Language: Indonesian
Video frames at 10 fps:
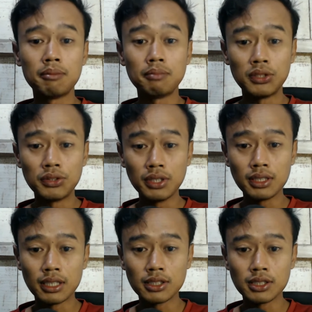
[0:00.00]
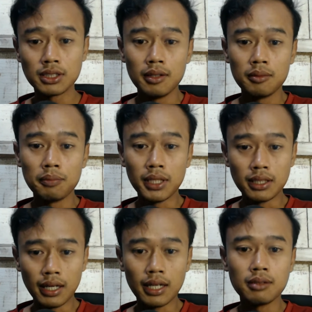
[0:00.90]
mayoritas
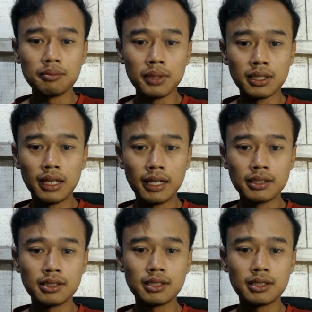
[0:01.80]
PTN, PTS